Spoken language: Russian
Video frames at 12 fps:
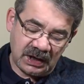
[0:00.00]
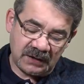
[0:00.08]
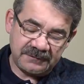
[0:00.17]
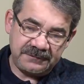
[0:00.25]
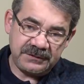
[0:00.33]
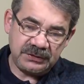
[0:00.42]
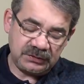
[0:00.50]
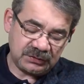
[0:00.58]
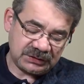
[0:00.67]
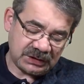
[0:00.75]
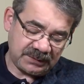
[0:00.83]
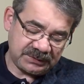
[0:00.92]
а в
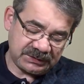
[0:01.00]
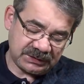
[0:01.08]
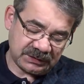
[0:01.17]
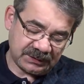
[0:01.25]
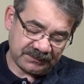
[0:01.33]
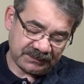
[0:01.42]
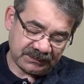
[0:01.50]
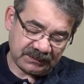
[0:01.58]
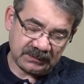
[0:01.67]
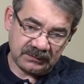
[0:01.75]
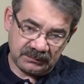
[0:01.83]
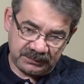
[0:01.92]
видеозаписи,
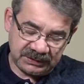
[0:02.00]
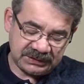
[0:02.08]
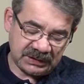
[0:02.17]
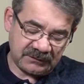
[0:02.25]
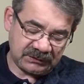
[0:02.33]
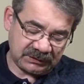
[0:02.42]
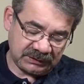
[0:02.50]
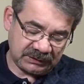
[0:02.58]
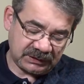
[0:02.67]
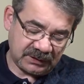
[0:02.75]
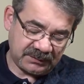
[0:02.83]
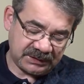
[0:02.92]
представленной
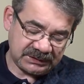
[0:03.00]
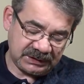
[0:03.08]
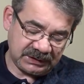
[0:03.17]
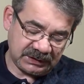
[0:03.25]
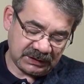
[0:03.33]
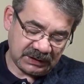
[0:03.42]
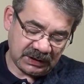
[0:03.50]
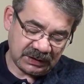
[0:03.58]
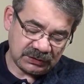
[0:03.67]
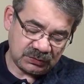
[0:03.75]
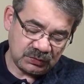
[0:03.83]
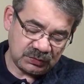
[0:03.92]
на обозрение,
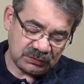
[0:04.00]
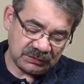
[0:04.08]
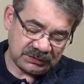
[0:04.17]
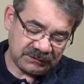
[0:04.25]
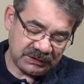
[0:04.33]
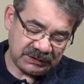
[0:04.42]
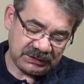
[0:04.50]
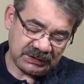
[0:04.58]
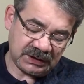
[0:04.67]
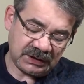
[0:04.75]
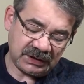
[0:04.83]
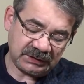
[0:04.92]
отсутствуют
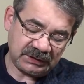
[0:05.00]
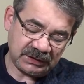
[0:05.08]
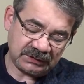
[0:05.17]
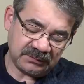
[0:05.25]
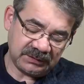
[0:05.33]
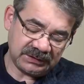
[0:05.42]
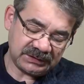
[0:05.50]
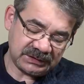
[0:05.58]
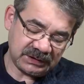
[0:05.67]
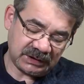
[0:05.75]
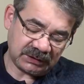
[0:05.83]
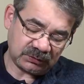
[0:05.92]
сведения о конкретном
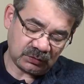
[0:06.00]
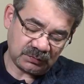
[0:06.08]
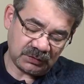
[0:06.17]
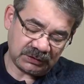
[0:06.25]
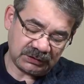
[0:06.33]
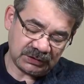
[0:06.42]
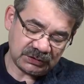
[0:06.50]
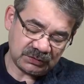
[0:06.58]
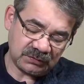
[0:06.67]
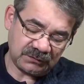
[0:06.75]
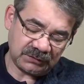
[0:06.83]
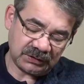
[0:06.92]
лице, которому
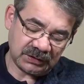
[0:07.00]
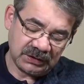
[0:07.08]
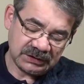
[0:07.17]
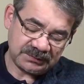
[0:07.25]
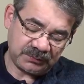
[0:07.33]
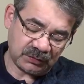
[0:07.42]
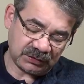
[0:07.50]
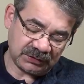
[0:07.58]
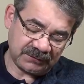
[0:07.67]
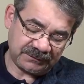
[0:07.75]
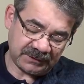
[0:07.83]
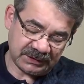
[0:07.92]
адресована
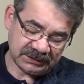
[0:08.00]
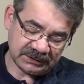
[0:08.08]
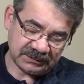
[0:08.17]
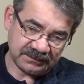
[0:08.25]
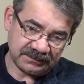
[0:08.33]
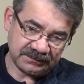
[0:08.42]
спорная фраза.